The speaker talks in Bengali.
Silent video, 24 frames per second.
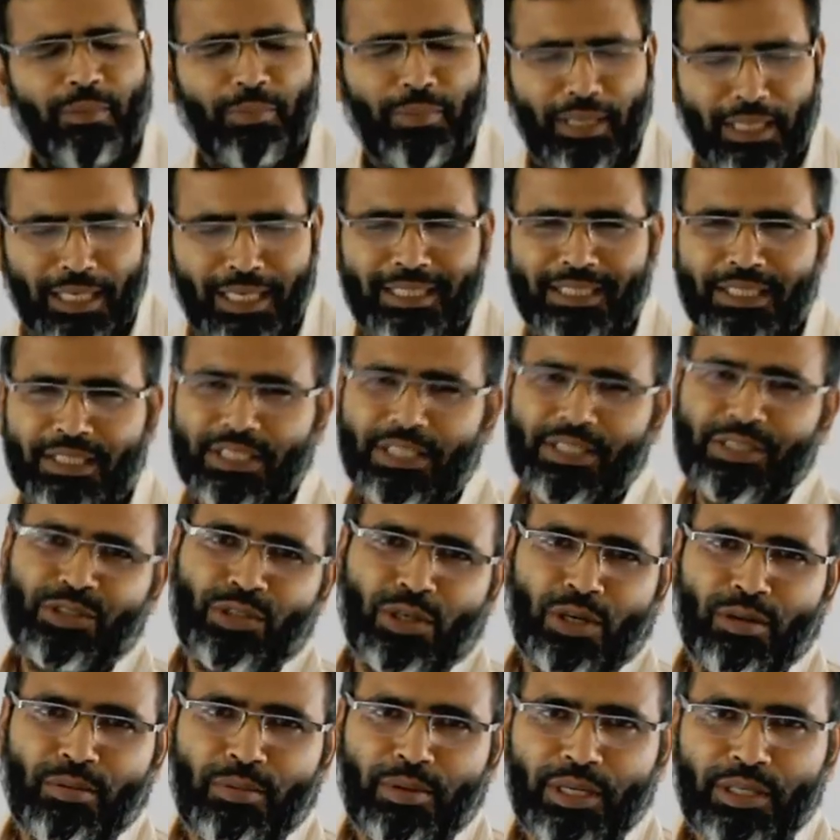বাংলাদেশের
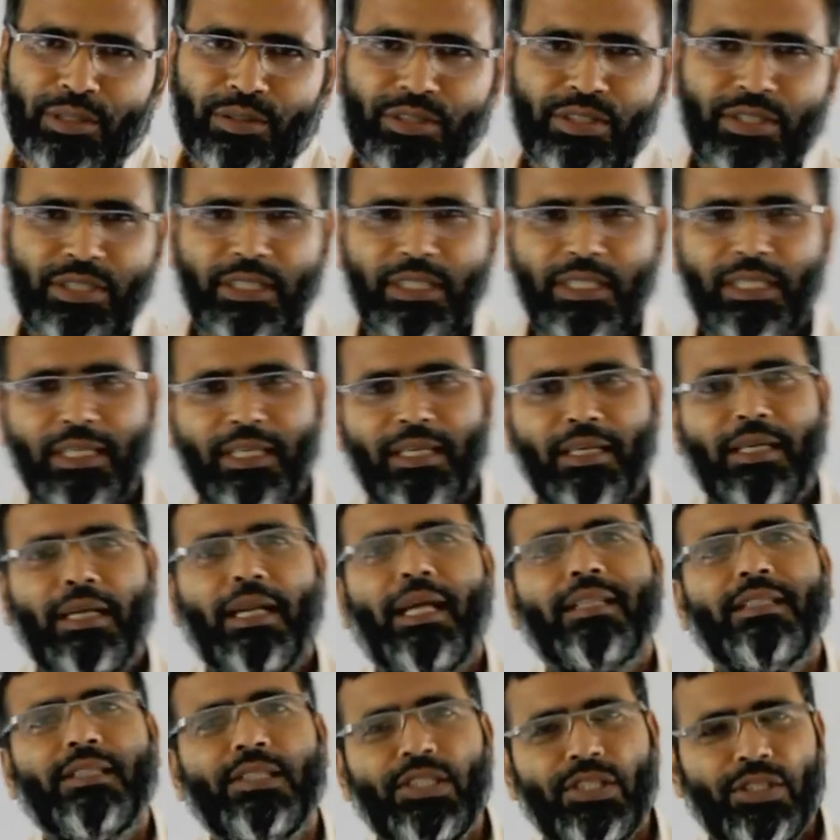জলবায়ু হচ্ছে
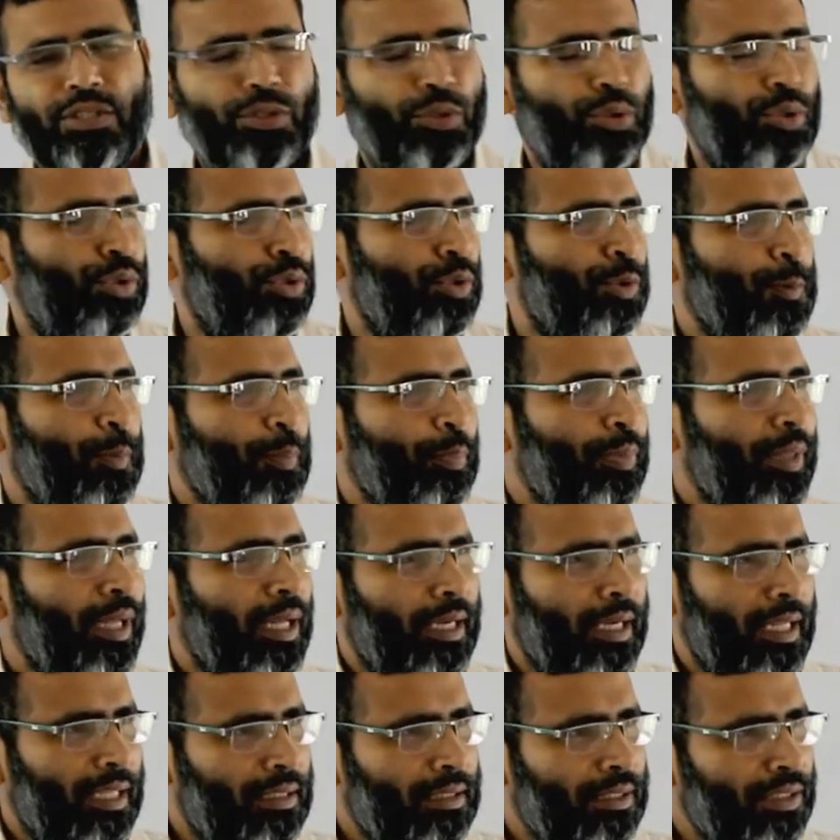নাতিশীতোষ্ণ আর
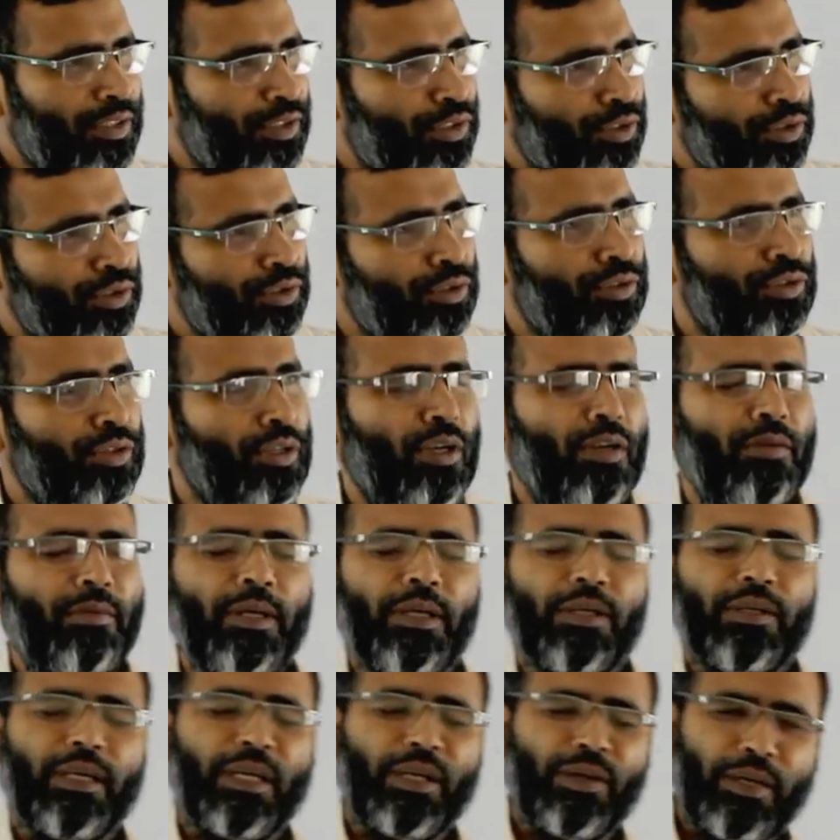নাতিশীতোষ্ণ
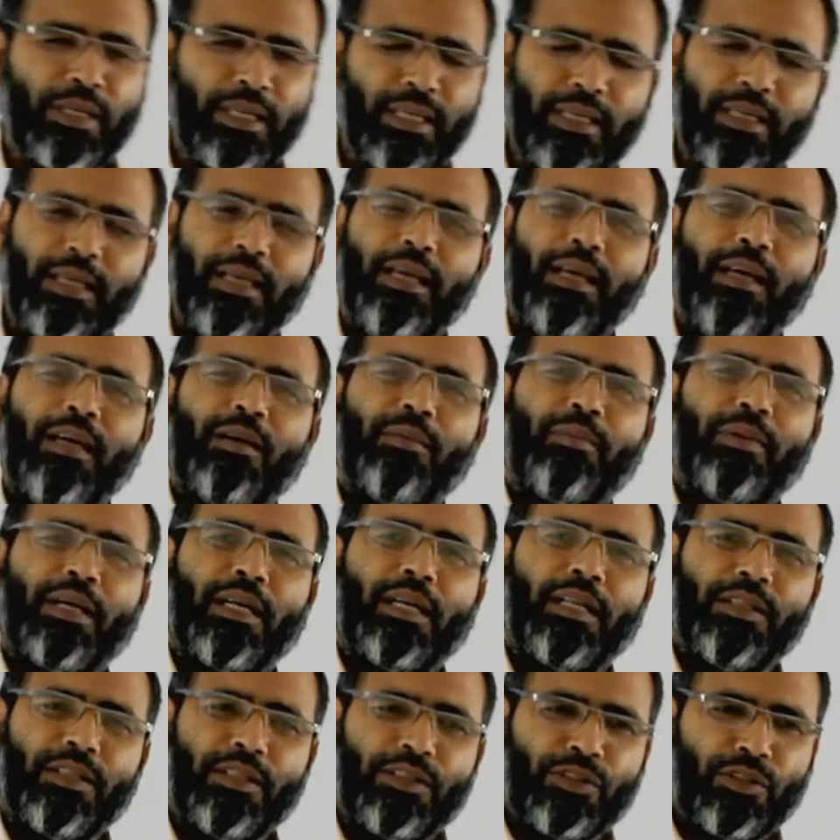জলবায়ুর কারণে
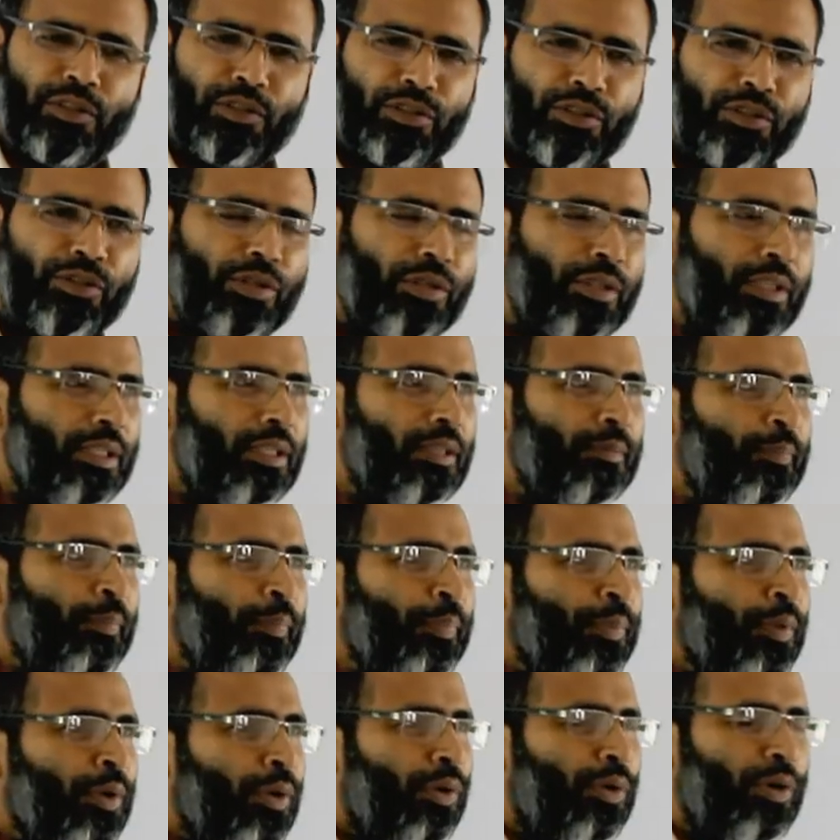বাংলাদেশের জনগণের
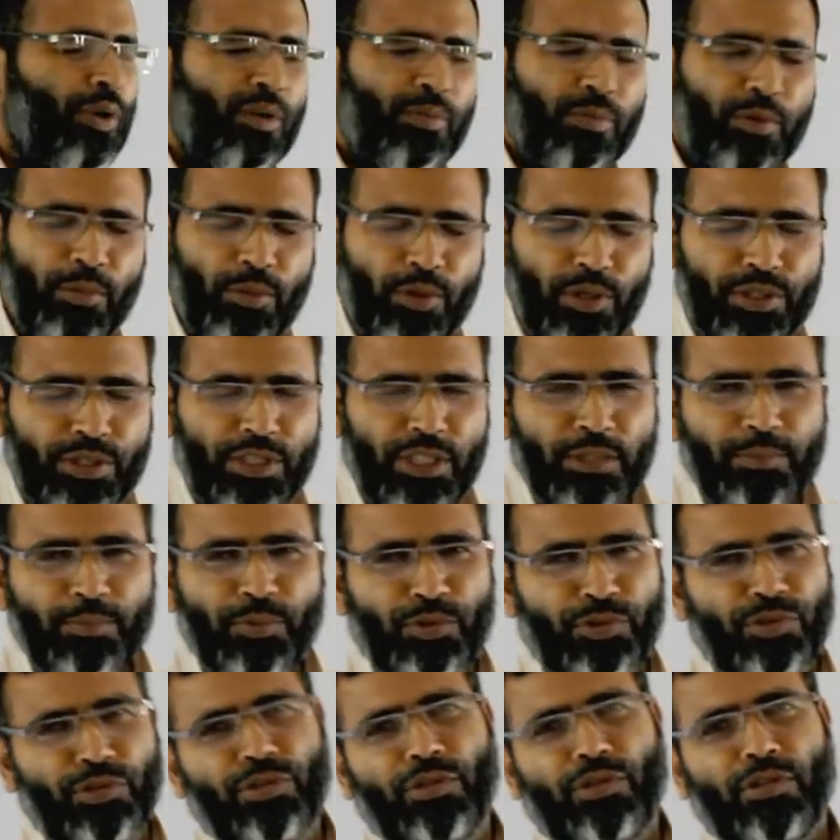অল্প বয়সেই
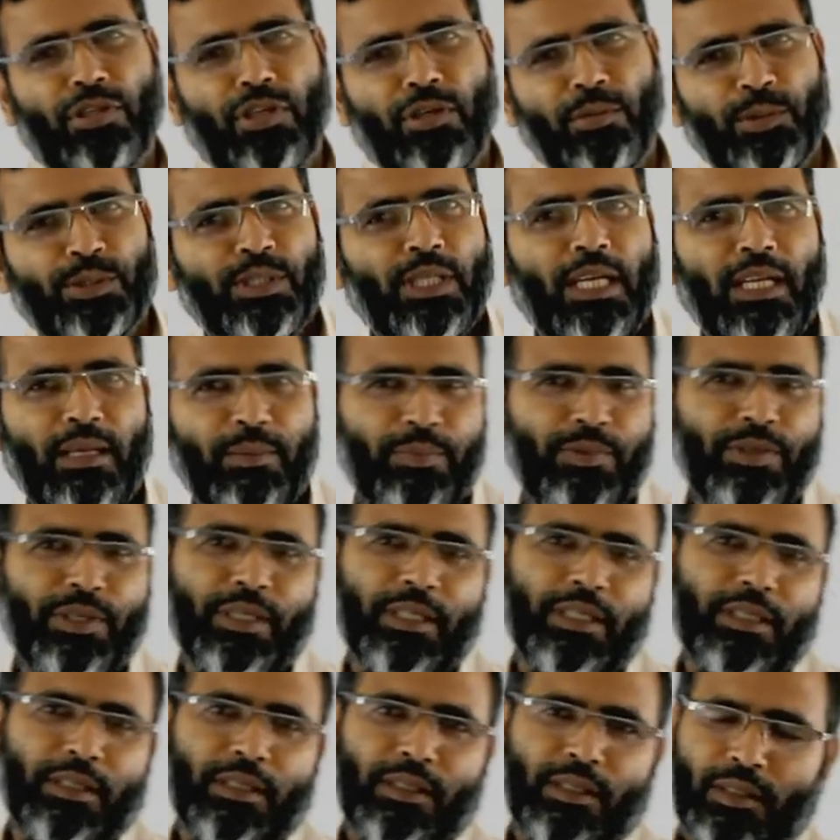প্রজনন ক্ষমতা লাভ
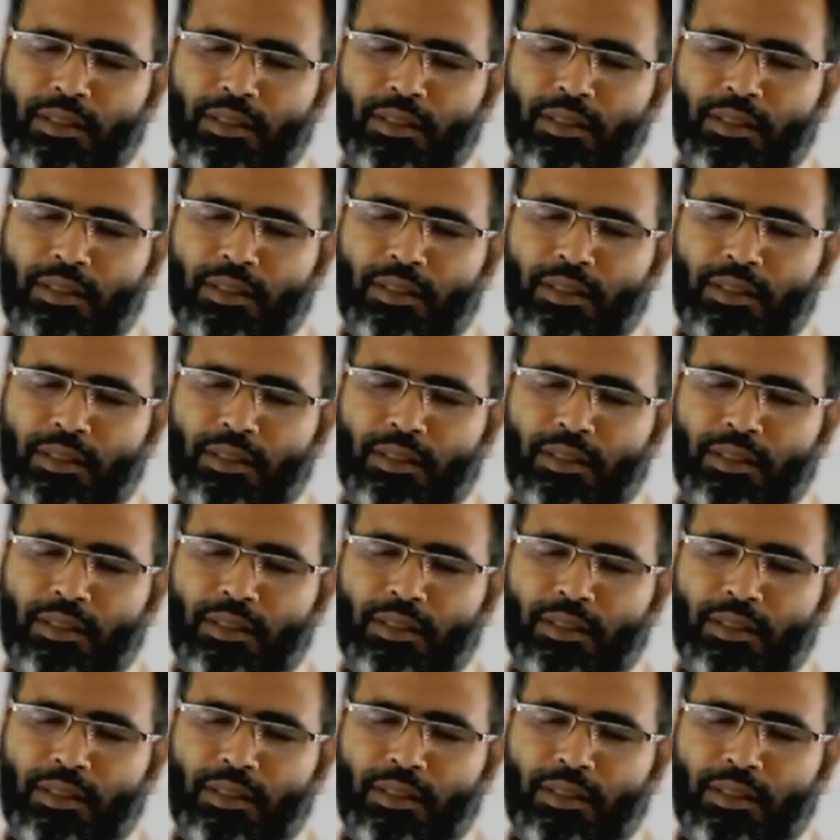করে